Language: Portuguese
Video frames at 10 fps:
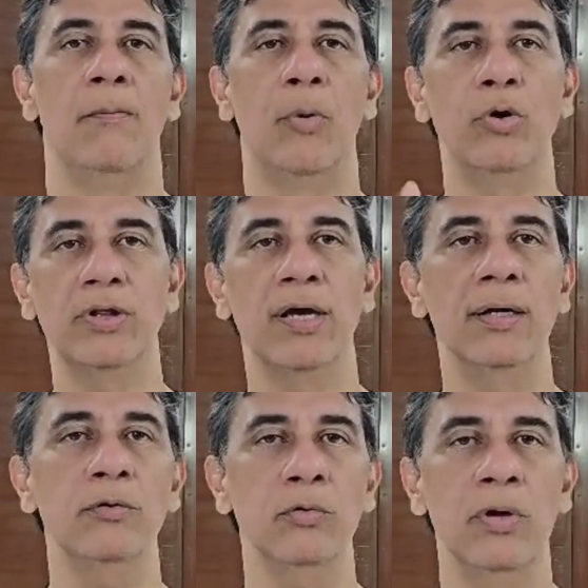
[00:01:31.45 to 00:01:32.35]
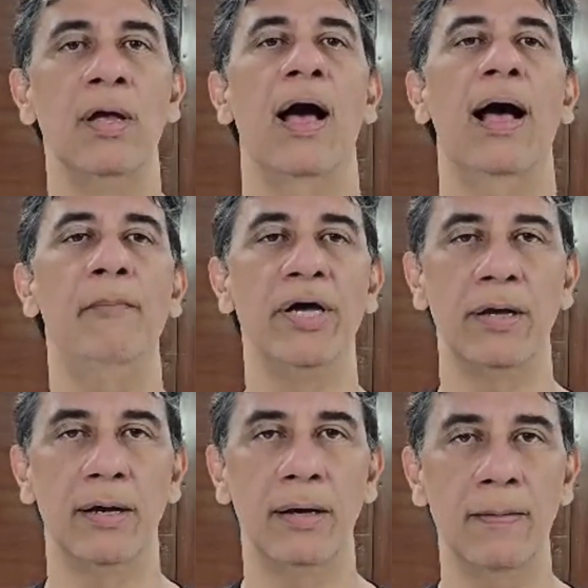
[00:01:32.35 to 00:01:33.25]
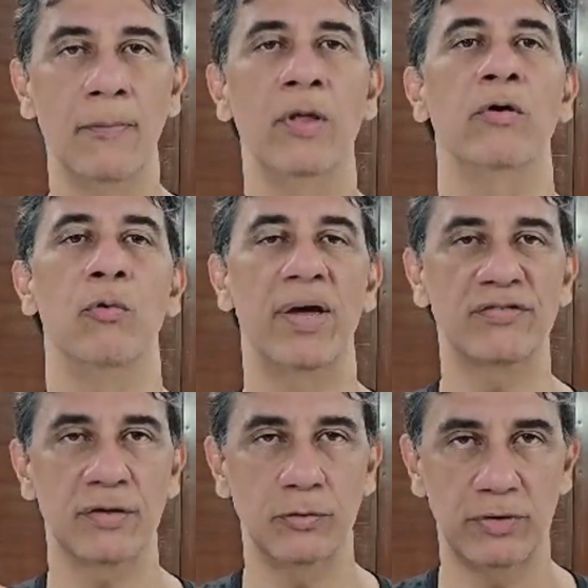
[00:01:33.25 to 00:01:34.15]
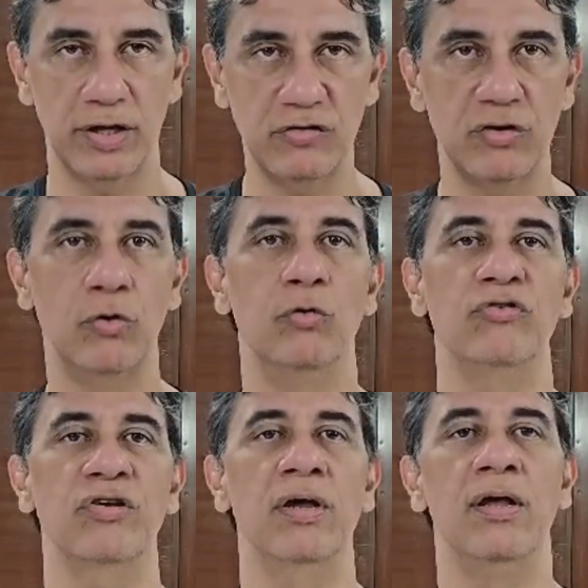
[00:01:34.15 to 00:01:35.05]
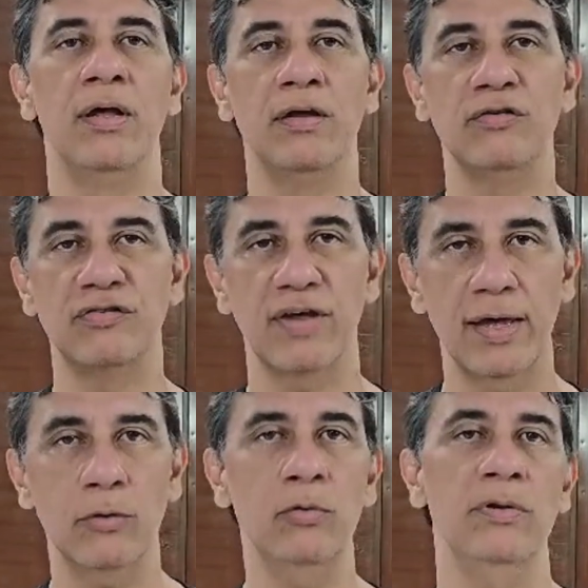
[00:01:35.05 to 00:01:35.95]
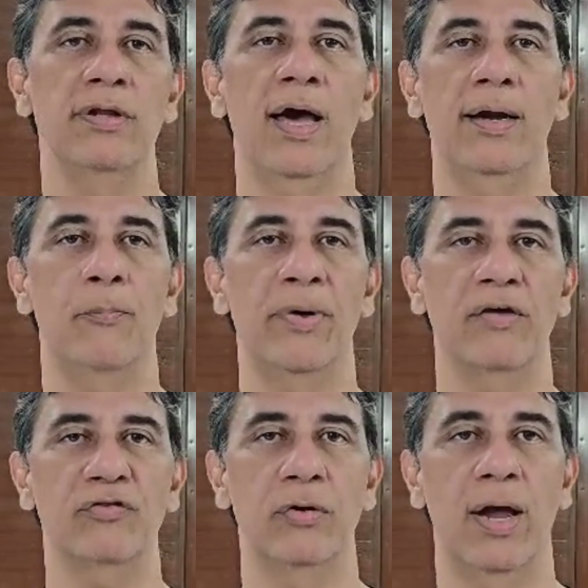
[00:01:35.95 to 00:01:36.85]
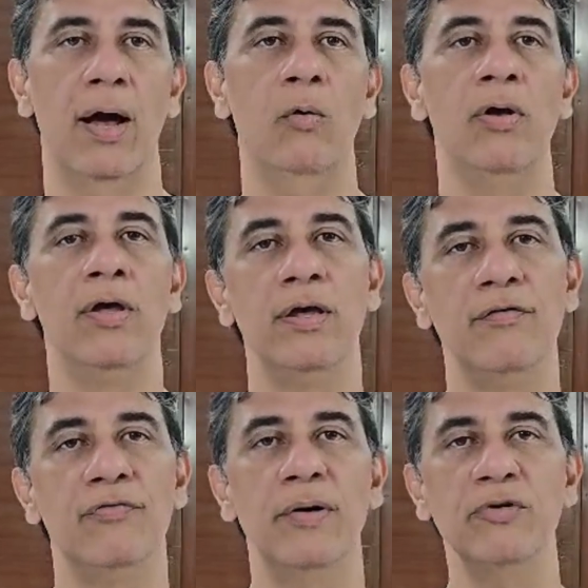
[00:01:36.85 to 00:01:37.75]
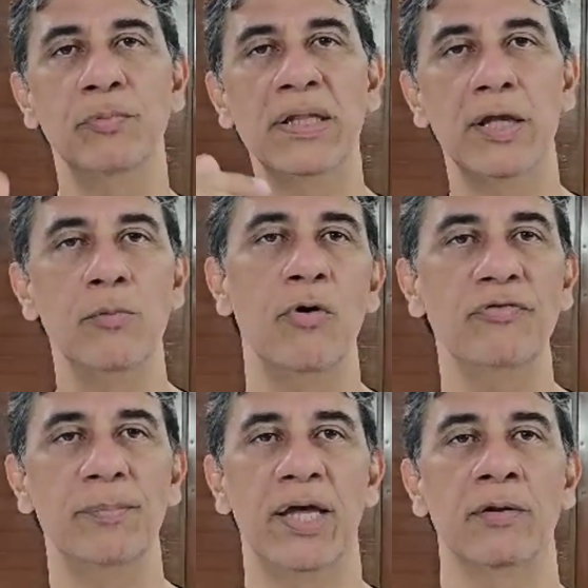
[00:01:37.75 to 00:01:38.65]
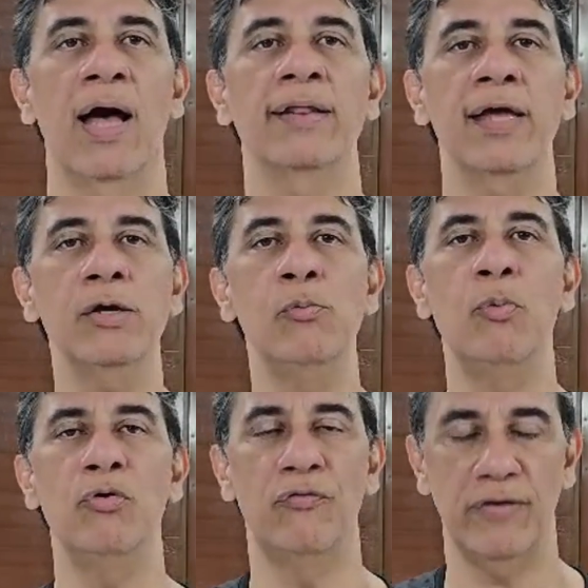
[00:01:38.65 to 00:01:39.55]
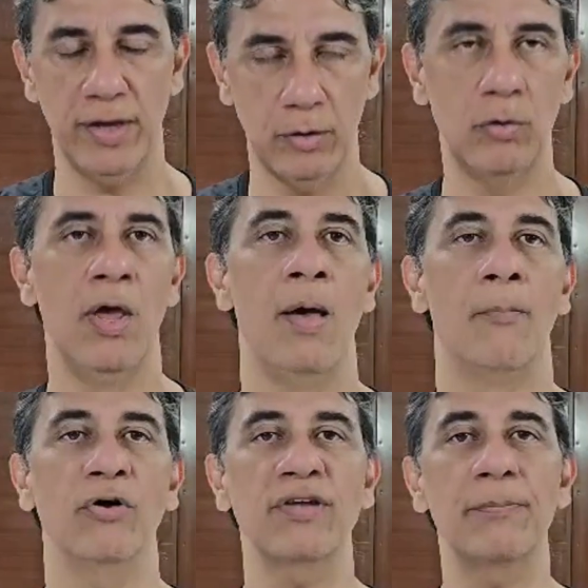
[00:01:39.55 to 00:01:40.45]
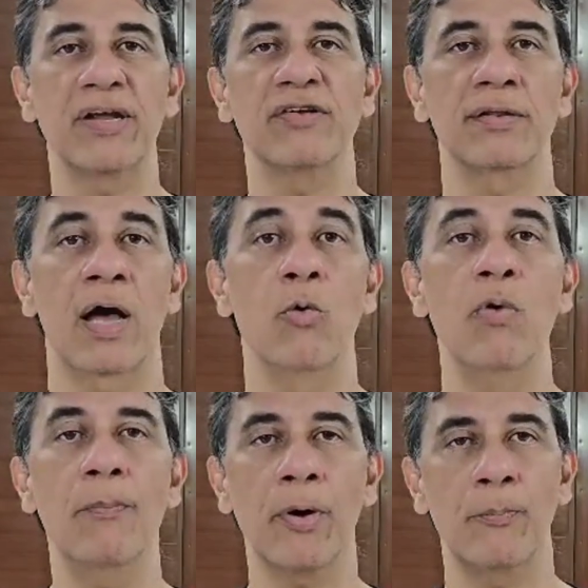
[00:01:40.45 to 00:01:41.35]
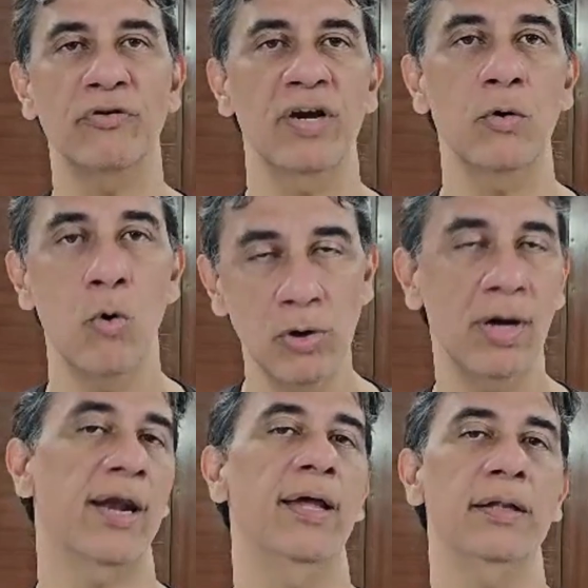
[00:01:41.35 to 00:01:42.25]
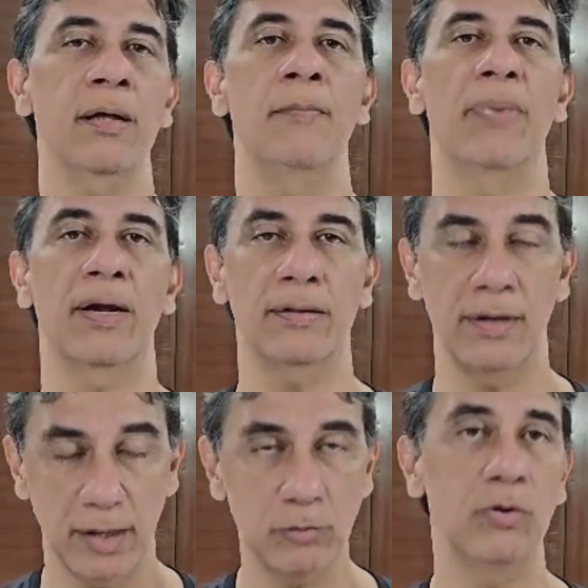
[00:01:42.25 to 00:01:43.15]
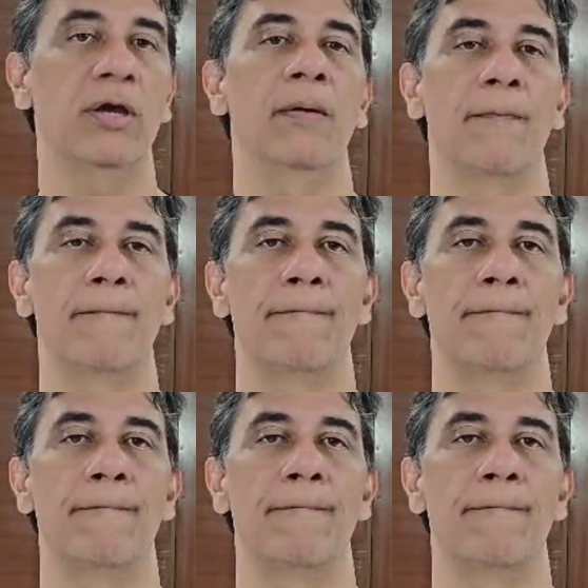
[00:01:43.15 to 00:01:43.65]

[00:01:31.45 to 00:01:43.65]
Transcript: Portanto, amanhã, começando desde hoje, zero de área operacional e vamos manter o movimento até que o governo possa apresentar alguma proposta concreta para a diretoria.